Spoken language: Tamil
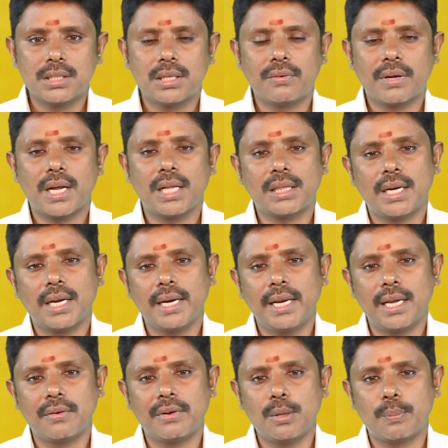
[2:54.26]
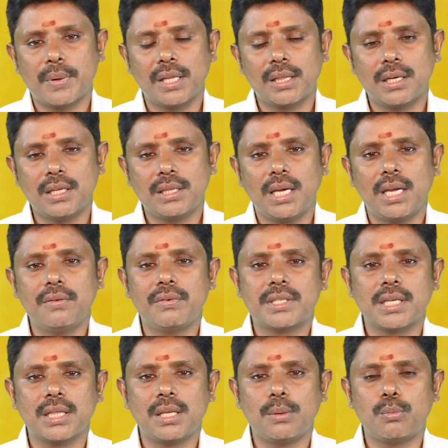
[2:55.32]
சிவராத்திரி அன்னைக்கு வந்து பார்த்தீங்கன்னா தெய்வ
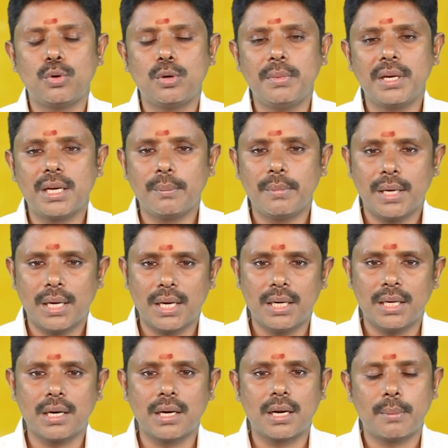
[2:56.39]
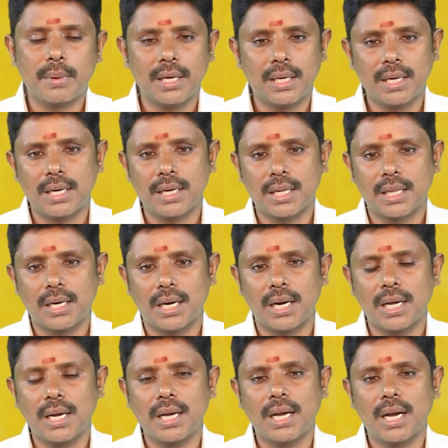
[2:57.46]
சக்தி பூமிக்கு மிக நெருக்கமாக
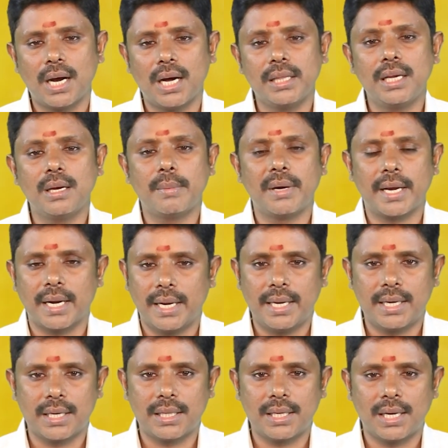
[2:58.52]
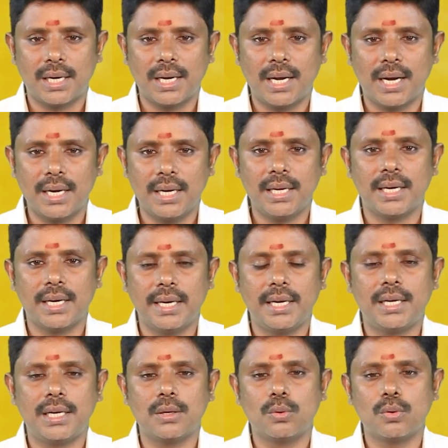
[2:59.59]
இருக்கிறதுனால அதிகமாக கிடைக்கிறதுனால அன்னைக்கு
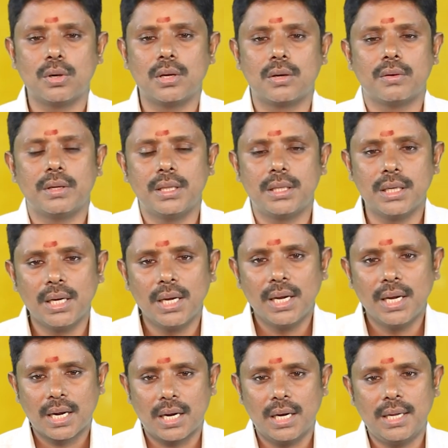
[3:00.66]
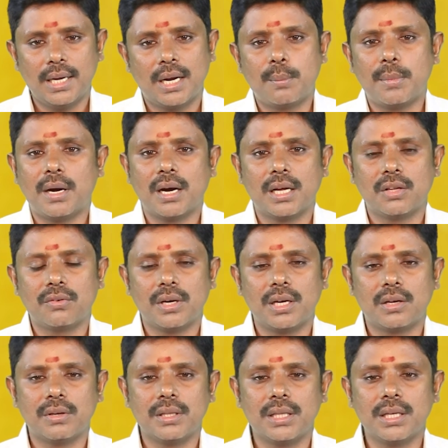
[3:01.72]
நைட்டு உங்களுக்கு வந்து கல்யாணம்
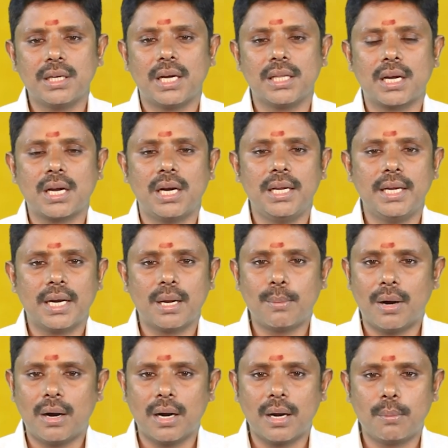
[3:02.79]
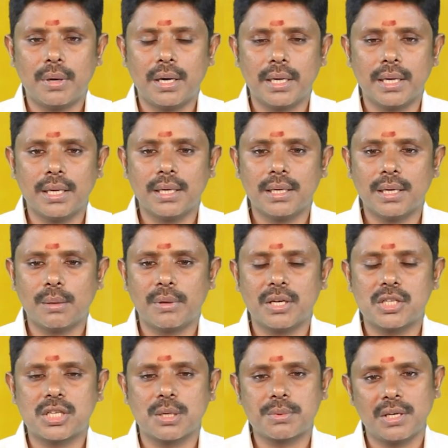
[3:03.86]
ஆகாதவங்களுக்கு வந்து அந்த கல்யாணம் ஆன மாதிரி நம்ம
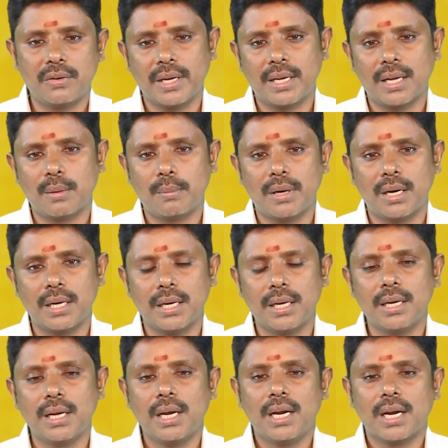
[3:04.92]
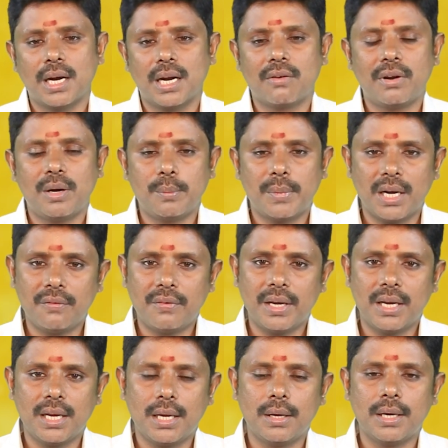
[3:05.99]
ரிசப்ஷன் வைக்கிற மாதிரி கணவன்
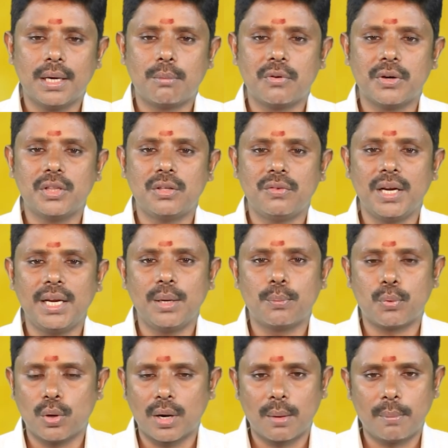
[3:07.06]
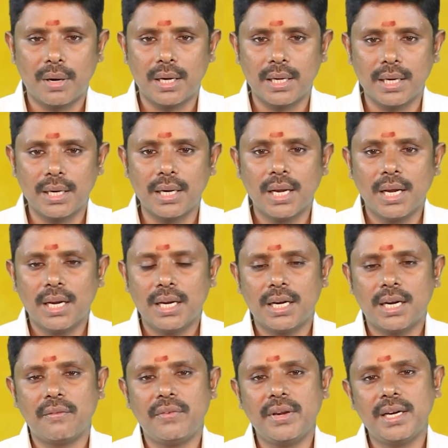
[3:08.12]
மனைவி நம்ம வந்து வெளியே போகிற மாதிரி
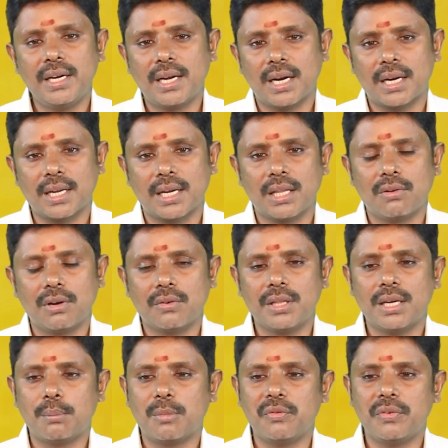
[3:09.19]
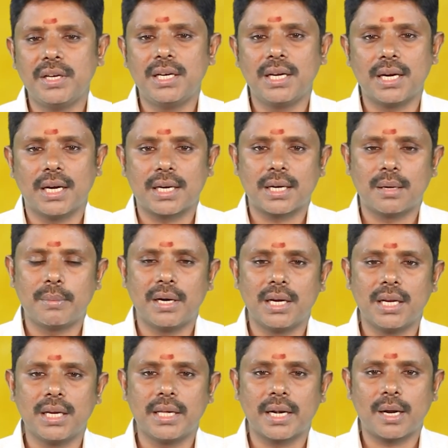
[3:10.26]
இல்லைன்னா வீடு கட்டாதவங்க வந்து நம்ம வீடு கட்டுற
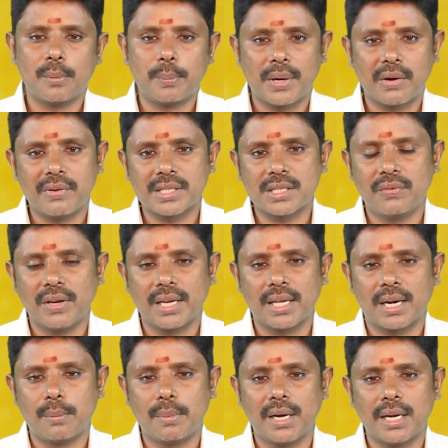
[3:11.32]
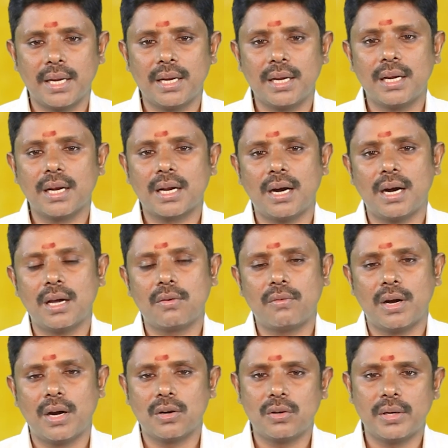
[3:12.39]
மாதிரி கிரகப்பிரவேசம் வைக்கிற மாதிரி கார்
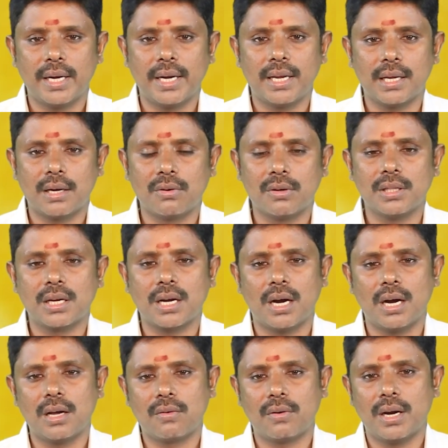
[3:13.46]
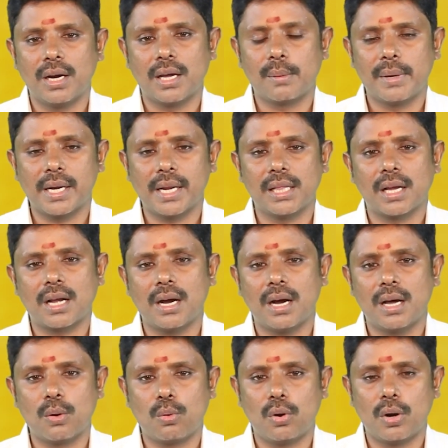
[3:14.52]
வாங்கணும்னு நினைக்கிறவங்க வந்து கார் வாங்குற மாதிரி அந்த
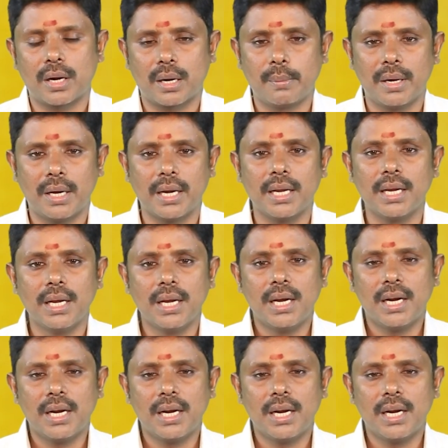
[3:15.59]
கார் ஓட்டுற மாதிரி